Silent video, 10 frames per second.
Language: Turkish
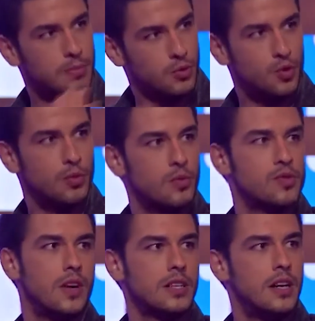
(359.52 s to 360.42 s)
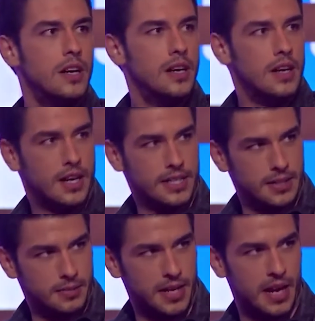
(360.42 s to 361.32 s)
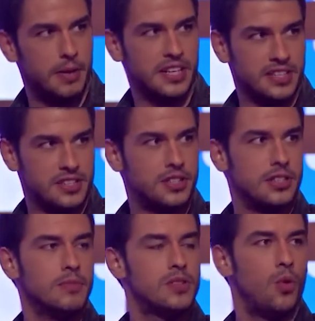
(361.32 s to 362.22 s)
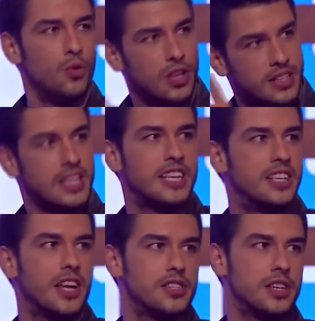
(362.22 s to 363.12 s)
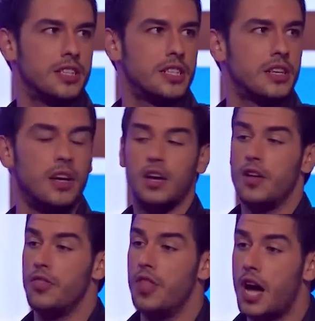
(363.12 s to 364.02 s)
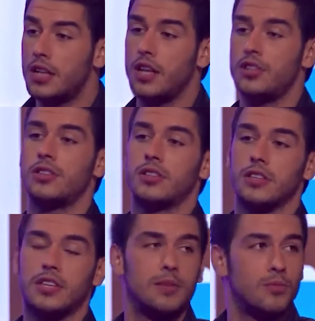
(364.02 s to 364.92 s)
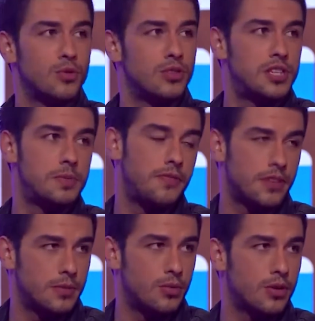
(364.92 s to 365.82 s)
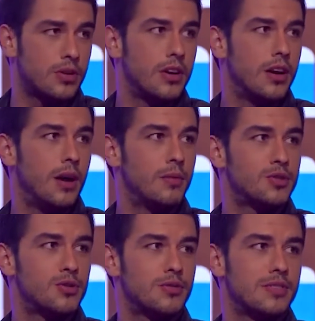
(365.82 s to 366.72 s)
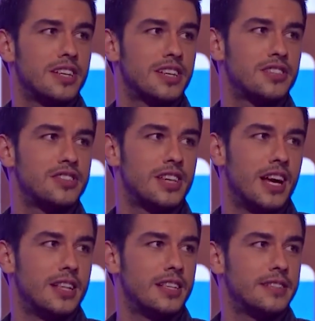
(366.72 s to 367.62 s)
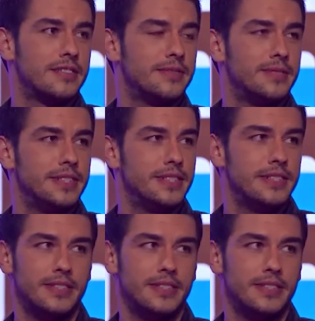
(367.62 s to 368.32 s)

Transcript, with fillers: bir grubumuz var. Hani beraber yazıştığımız. Onun adı da Kirazcanlar. Nereden çıktı, kim buldu hiçbir fikrim yok. Ama çok yaratıcı geldi. Ee,